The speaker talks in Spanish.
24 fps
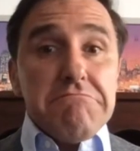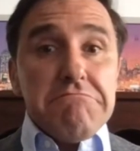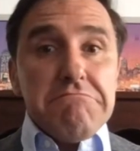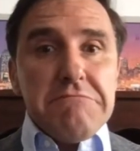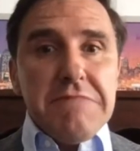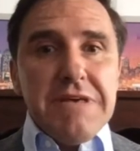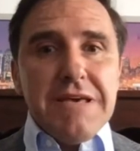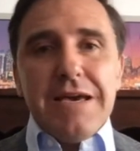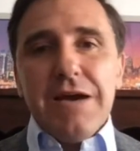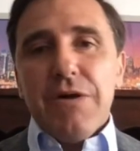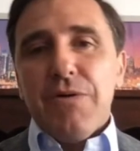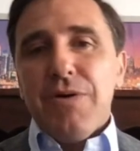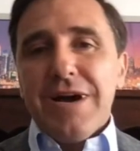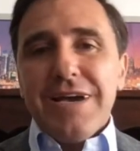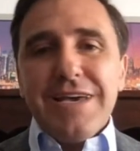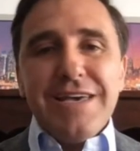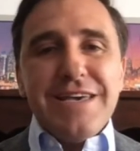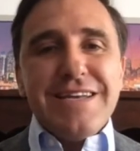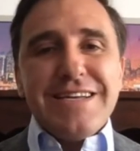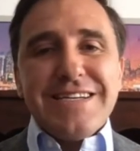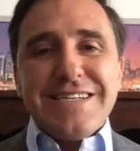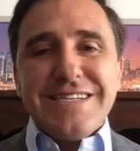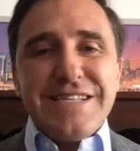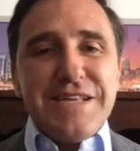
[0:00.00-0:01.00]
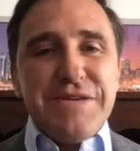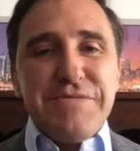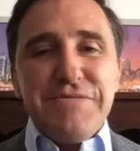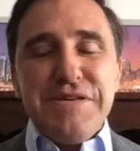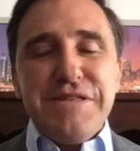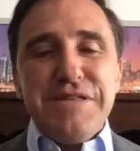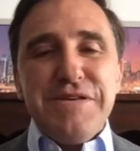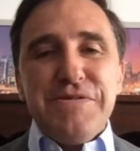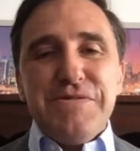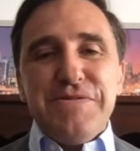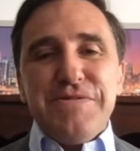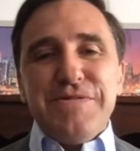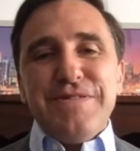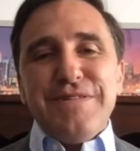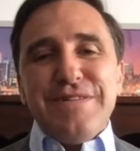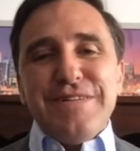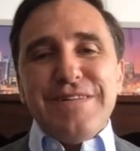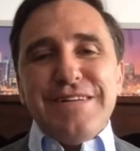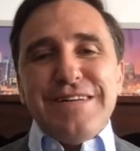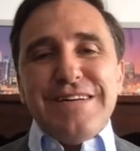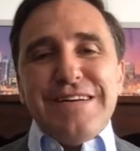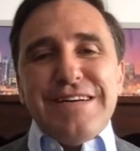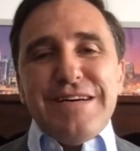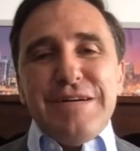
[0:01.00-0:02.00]
¿Y qué hago aquí en este vídeo?
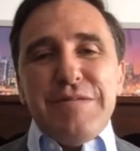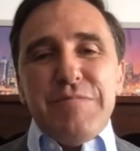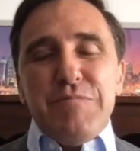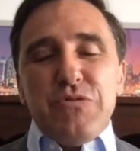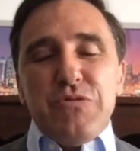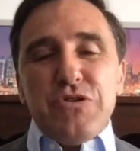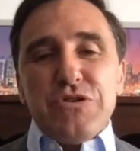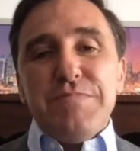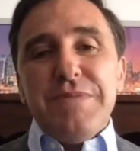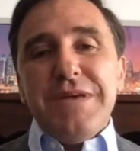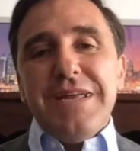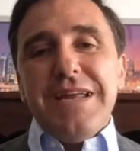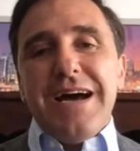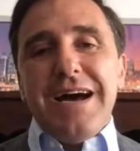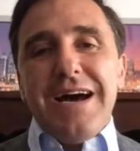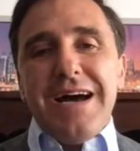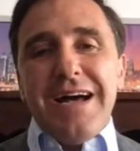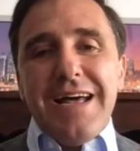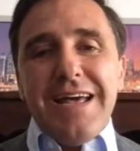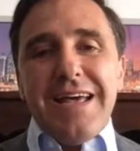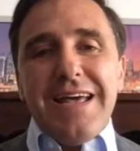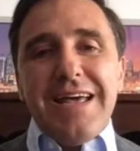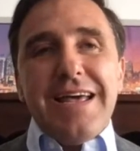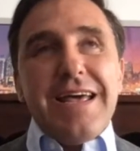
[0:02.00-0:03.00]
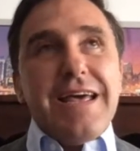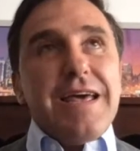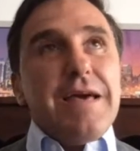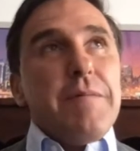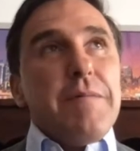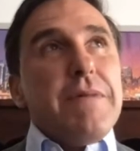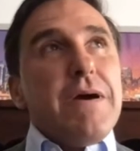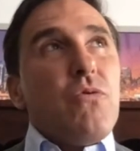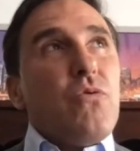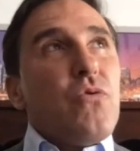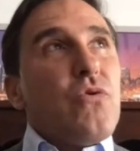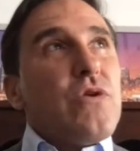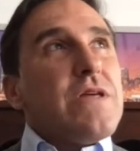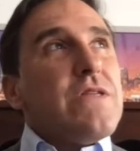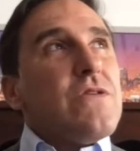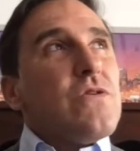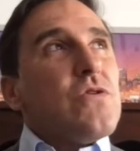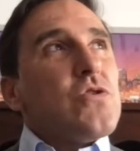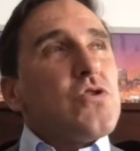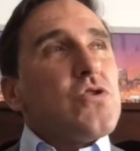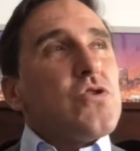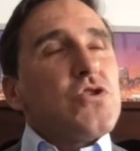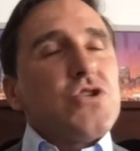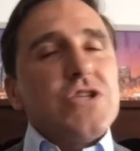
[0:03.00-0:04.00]
Pues mira, eh, me ha
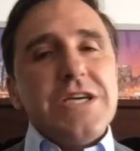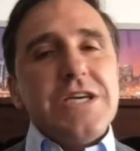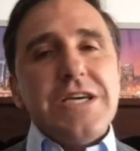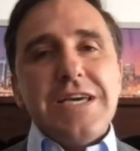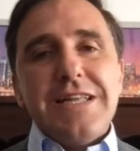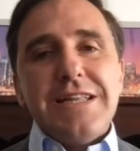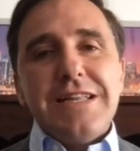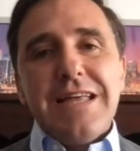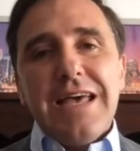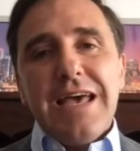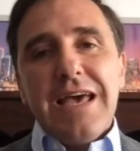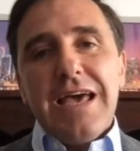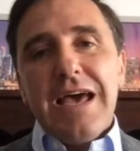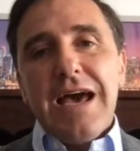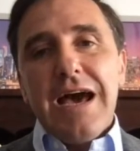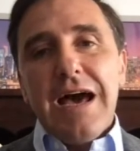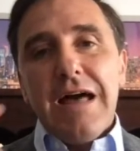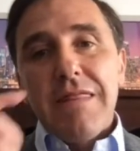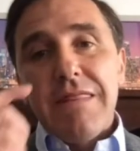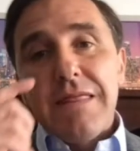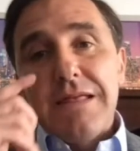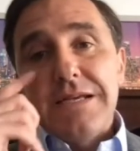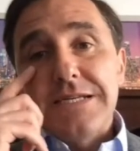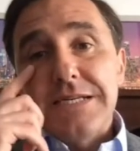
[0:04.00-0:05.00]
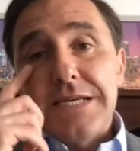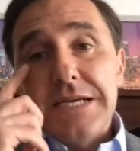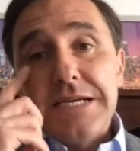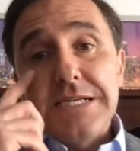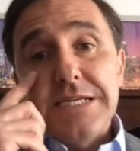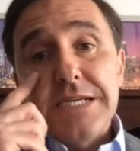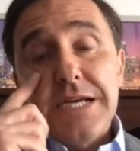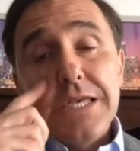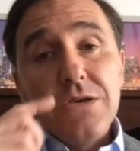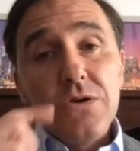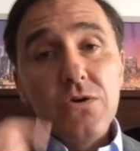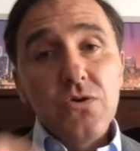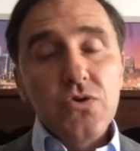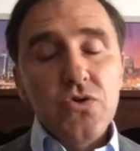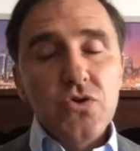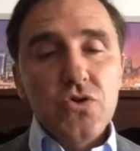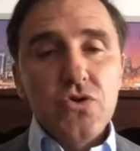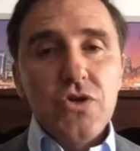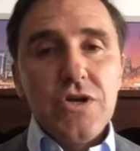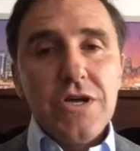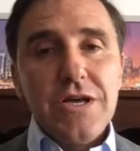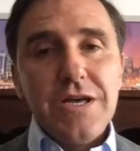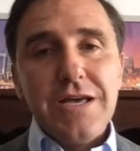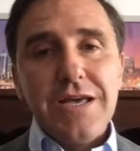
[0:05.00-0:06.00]
ocurrido lo siguiente. Hace seis
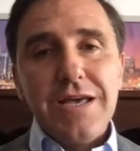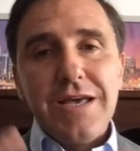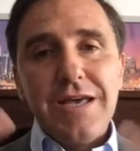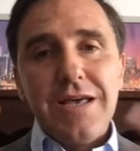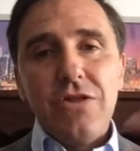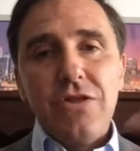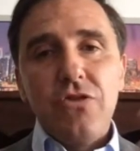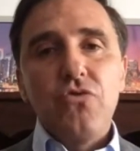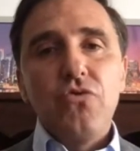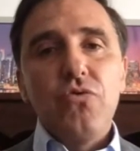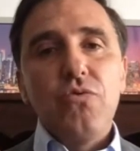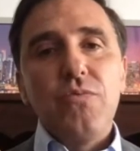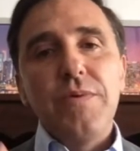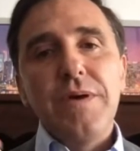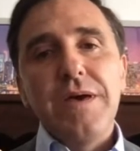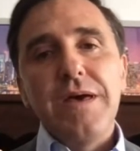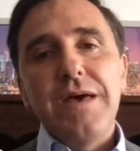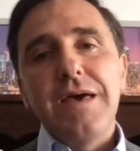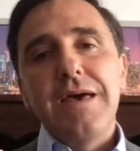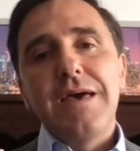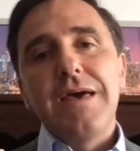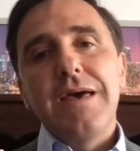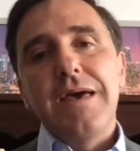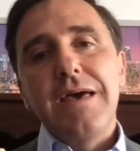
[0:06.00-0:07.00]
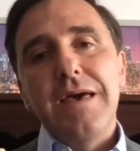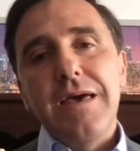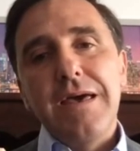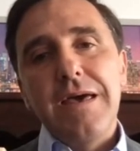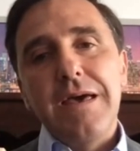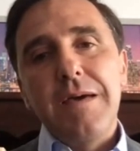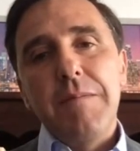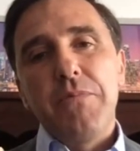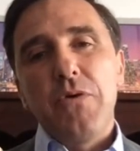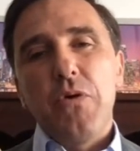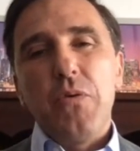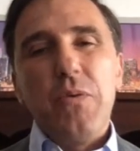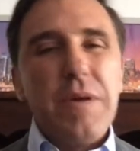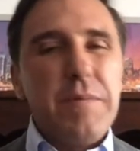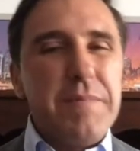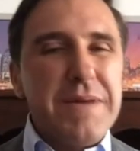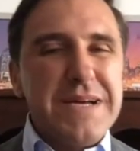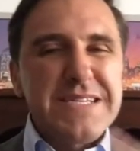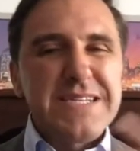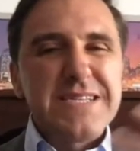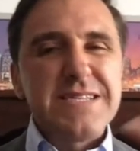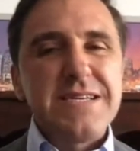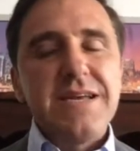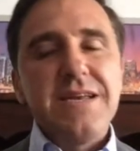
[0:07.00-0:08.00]
años eh, tuve
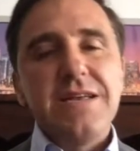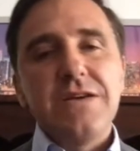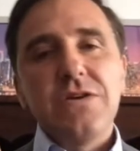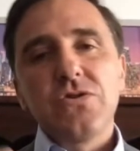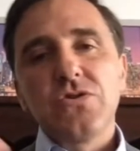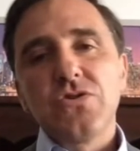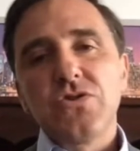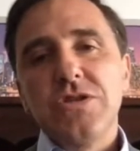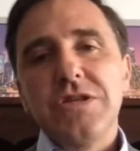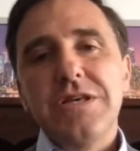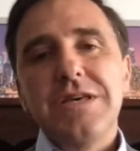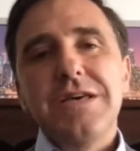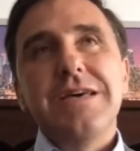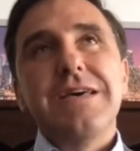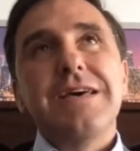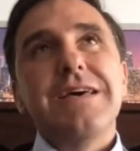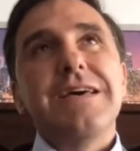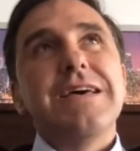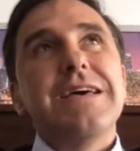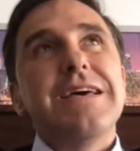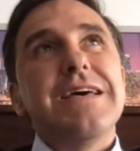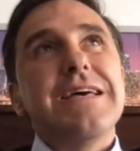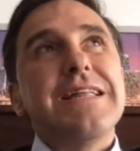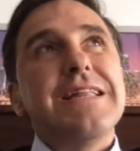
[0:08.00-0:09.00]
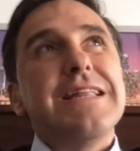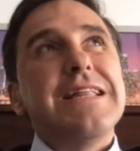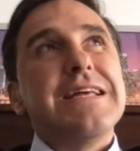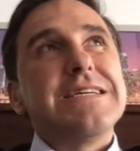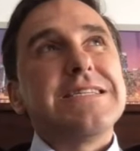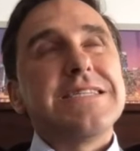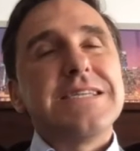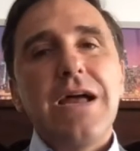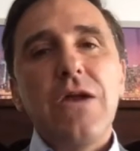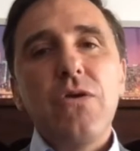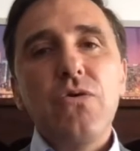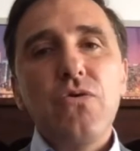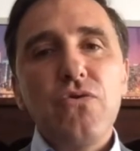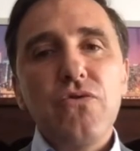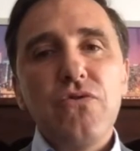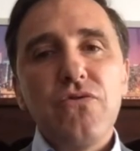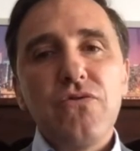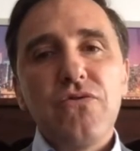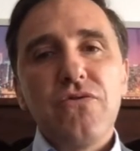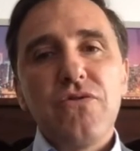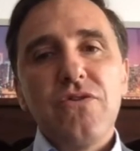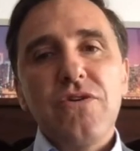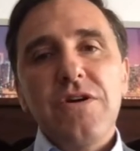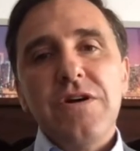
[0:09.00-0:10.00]
problemas serios de, de salud.
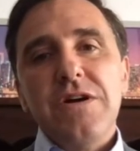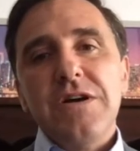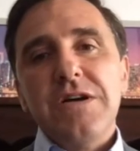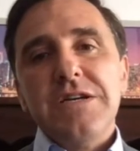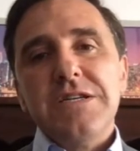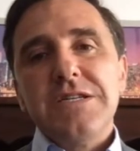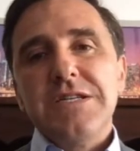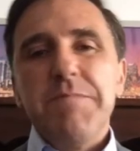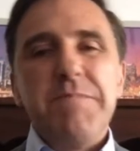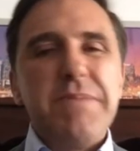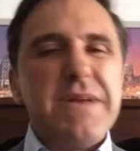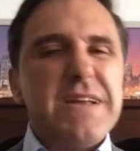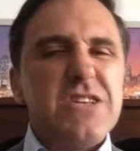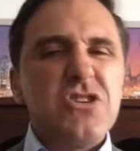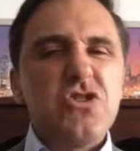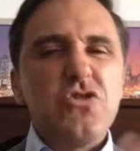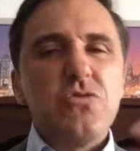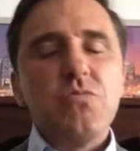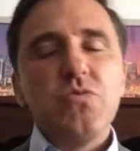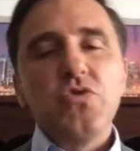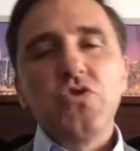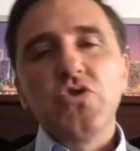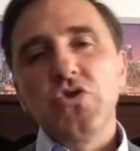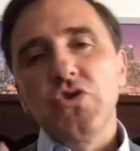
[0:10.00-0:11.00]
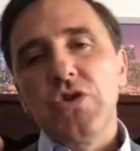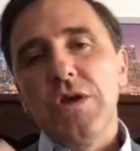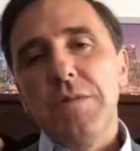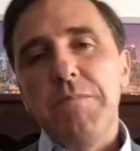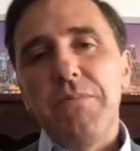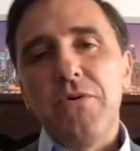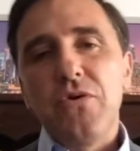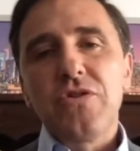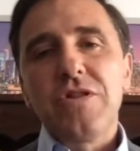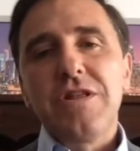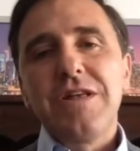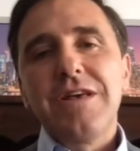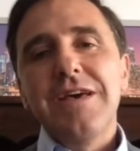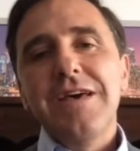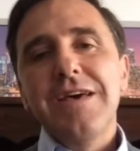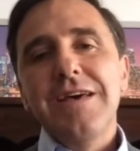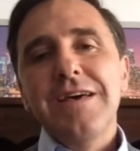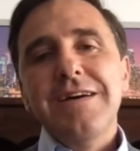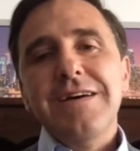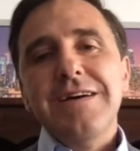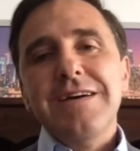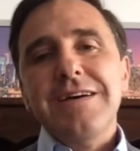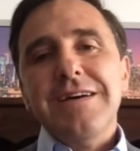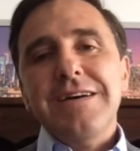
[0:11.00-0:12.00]
Siempre he hecho mucho
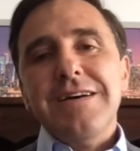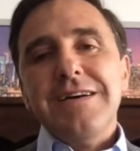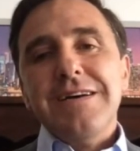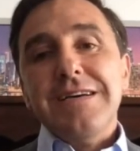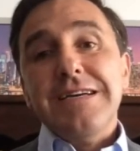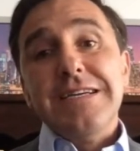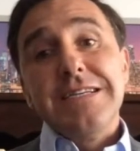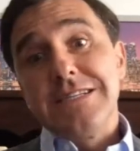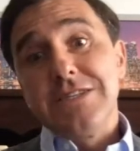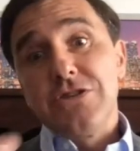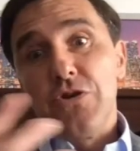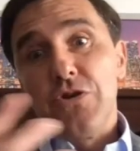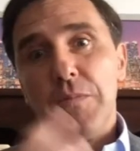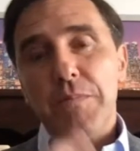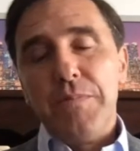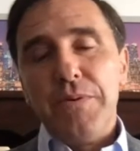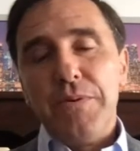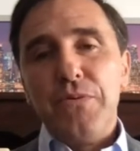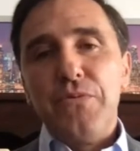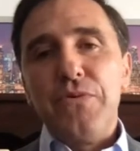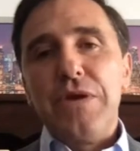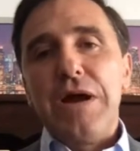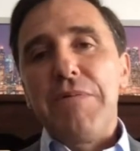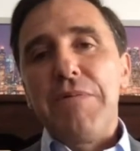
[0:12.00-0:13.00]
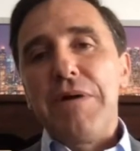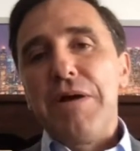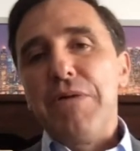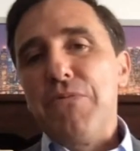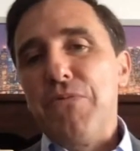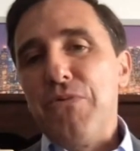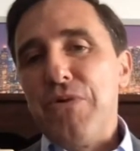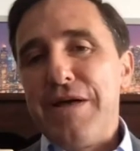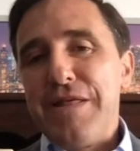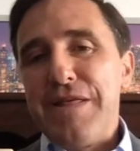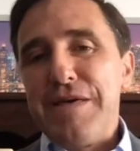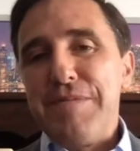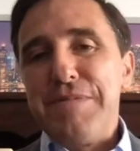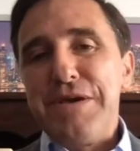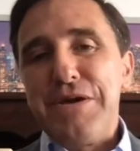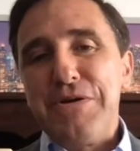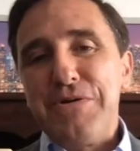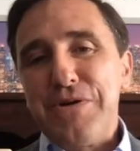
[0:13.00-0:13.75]
deporte y se estropeó una válvula de mi